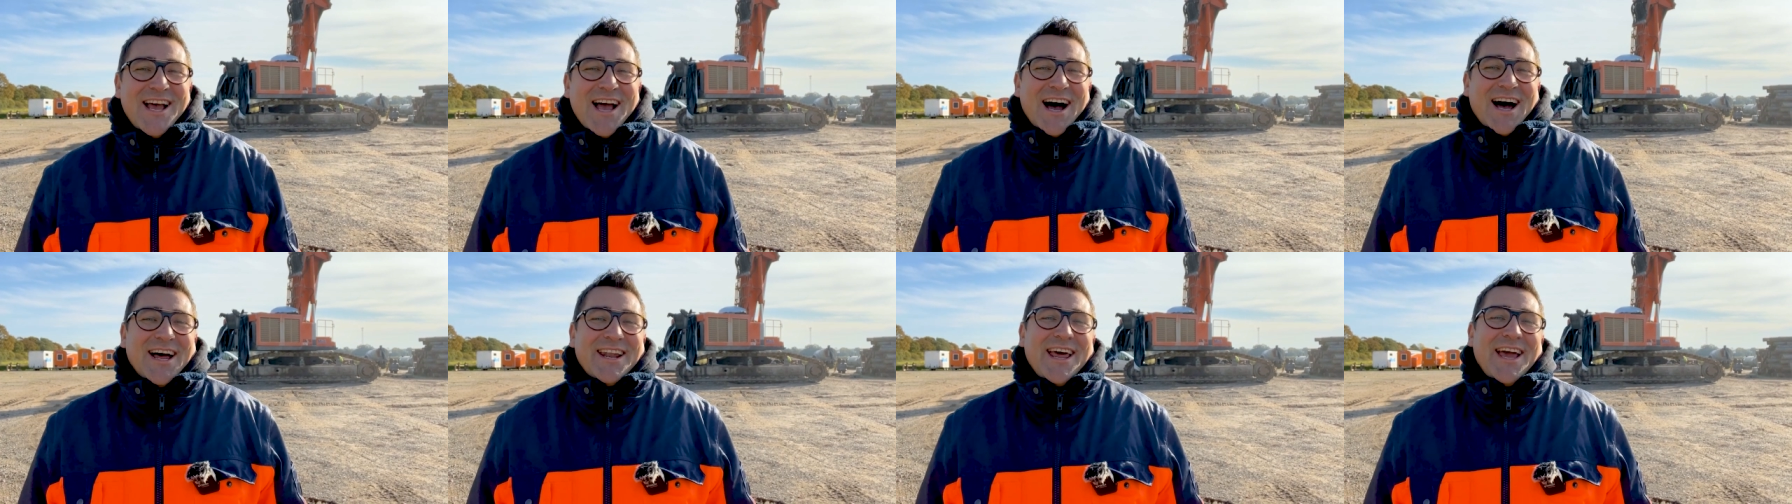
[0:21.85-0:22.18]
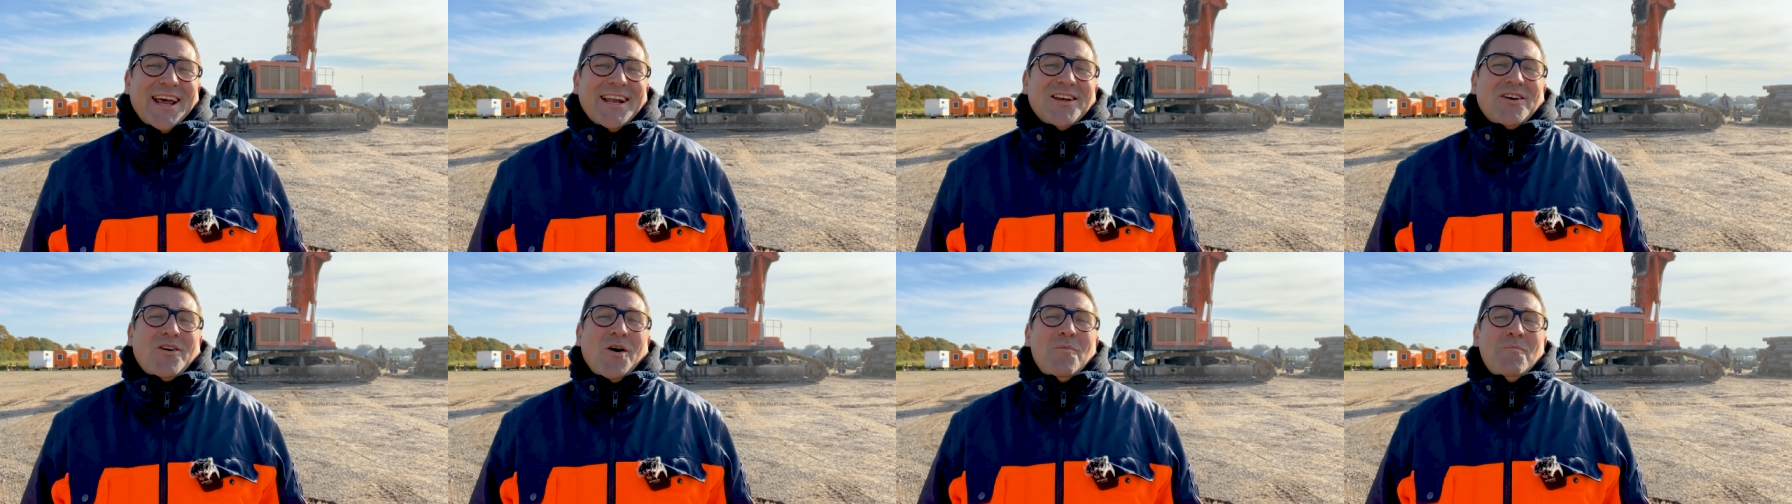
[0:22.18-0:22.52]
hat
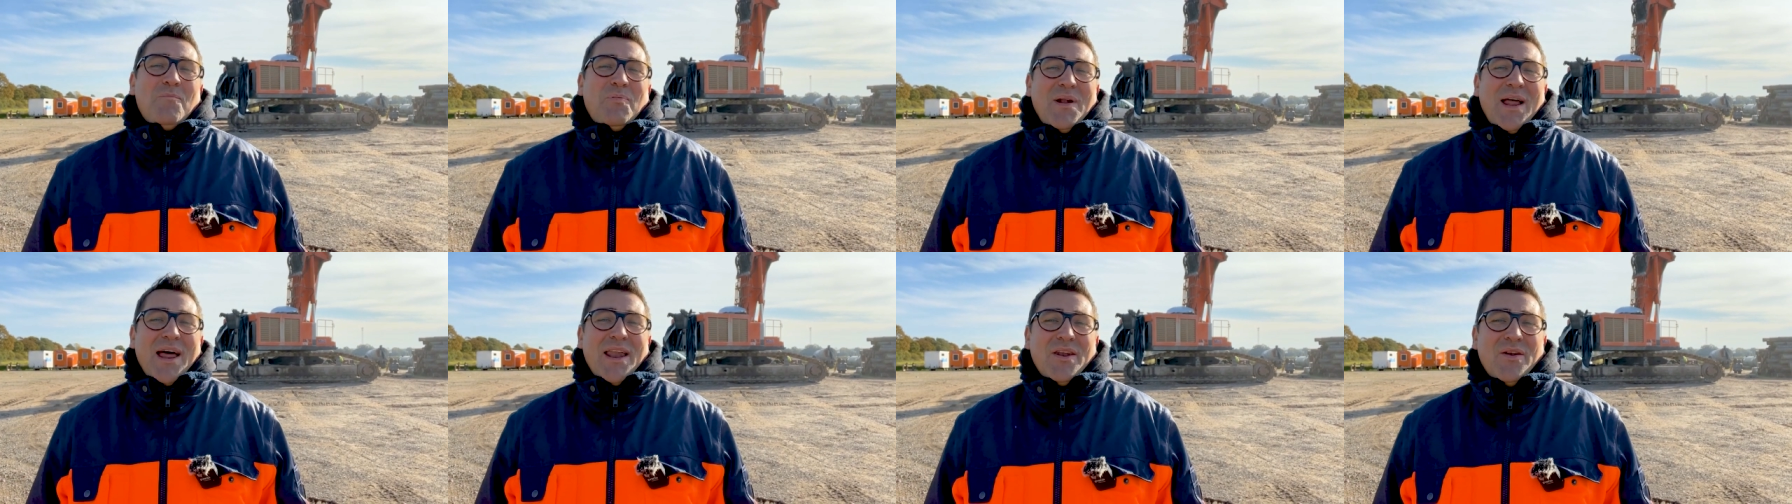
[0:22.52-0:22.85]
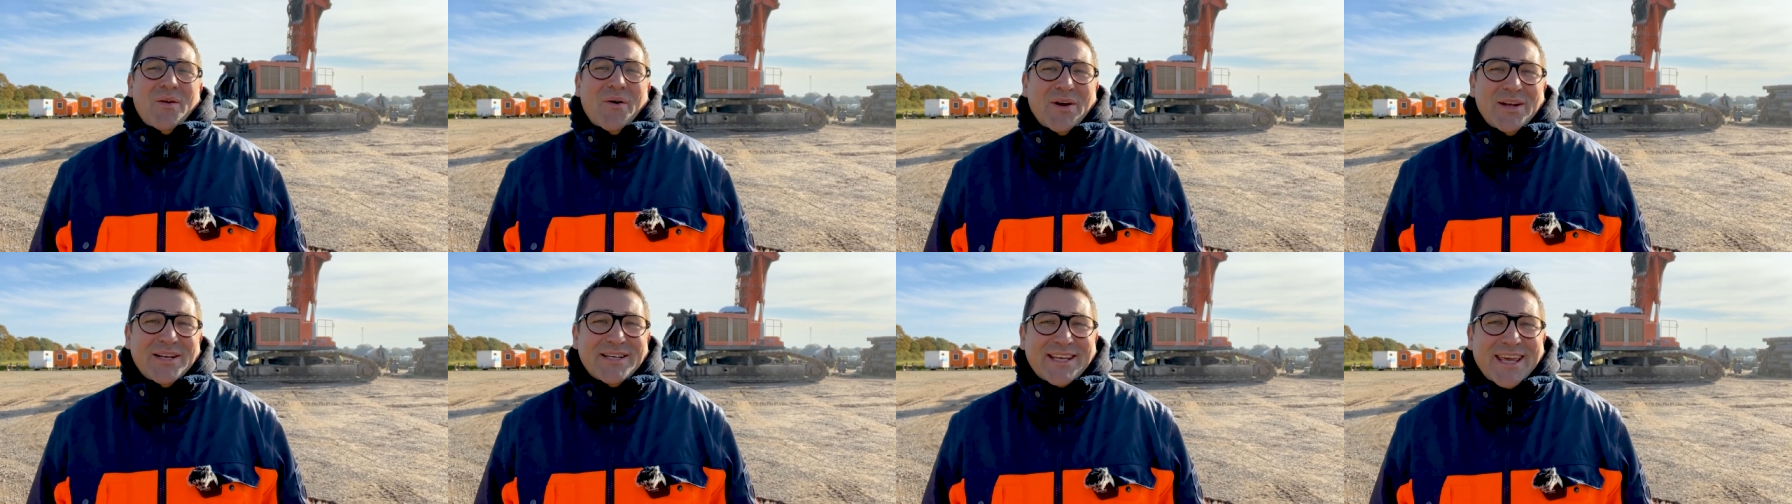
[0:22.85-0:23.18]
einen komplett
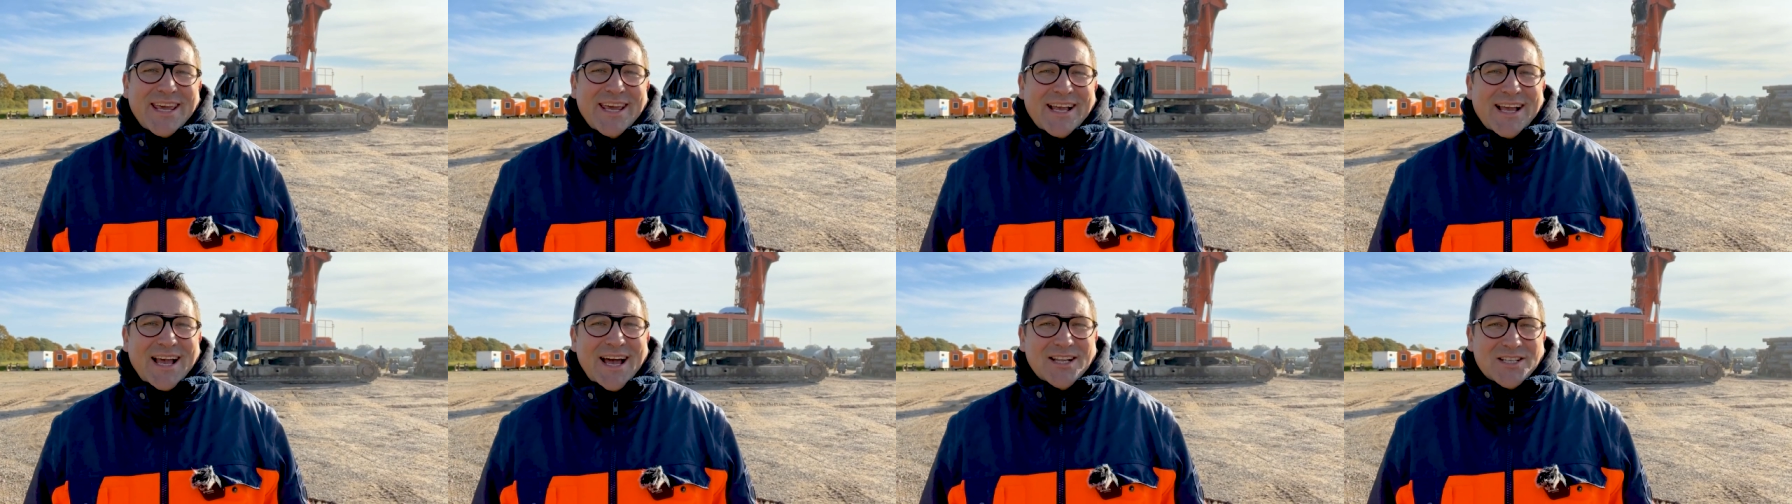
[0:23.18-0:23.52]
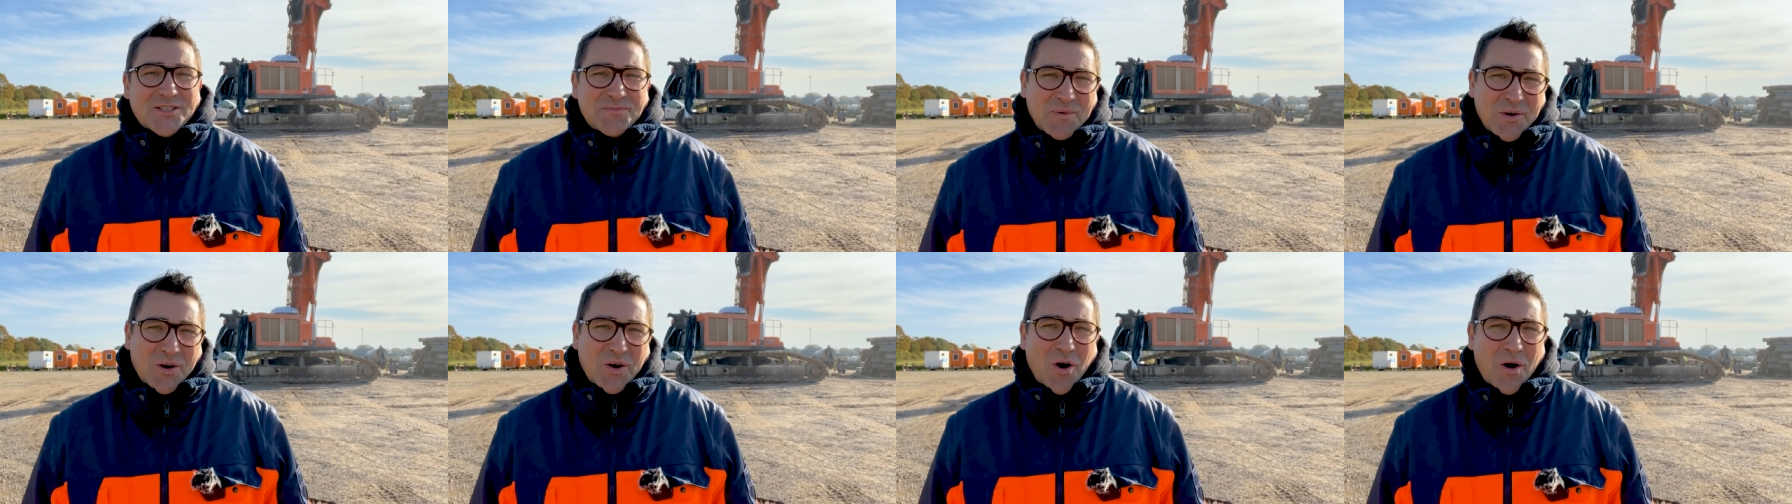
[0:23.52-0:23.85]
neuen
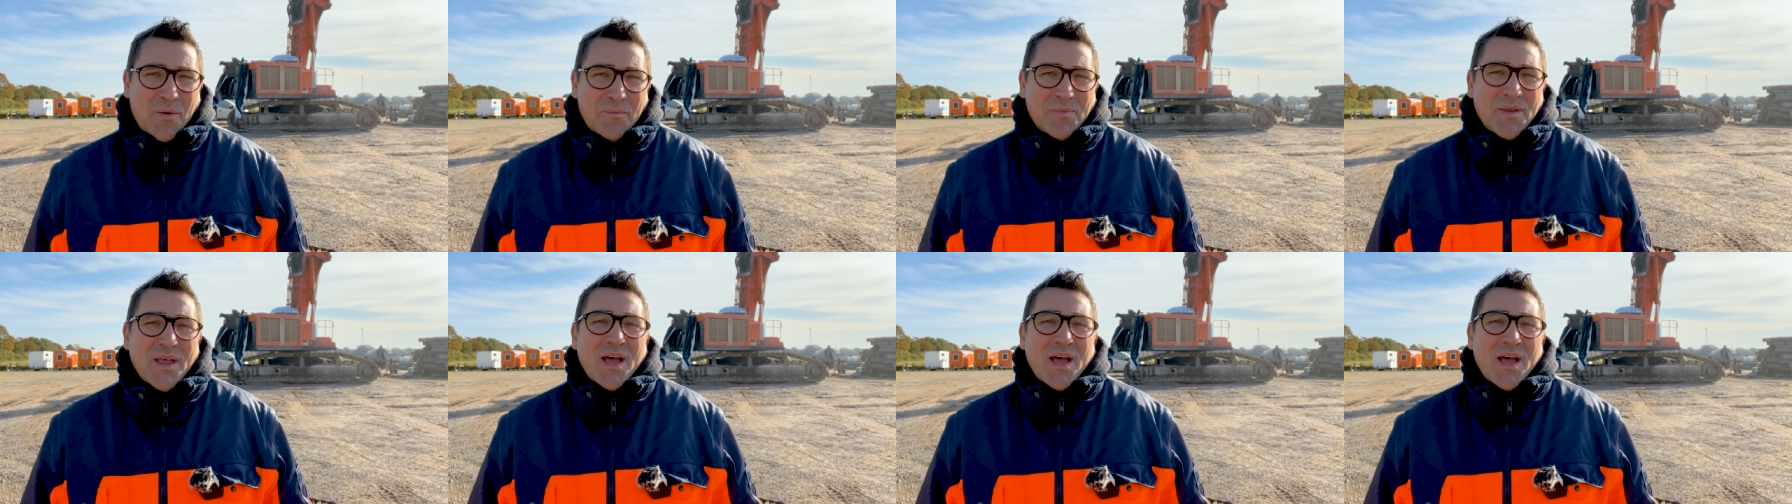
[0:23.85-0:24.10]
Drehkranz bekommen.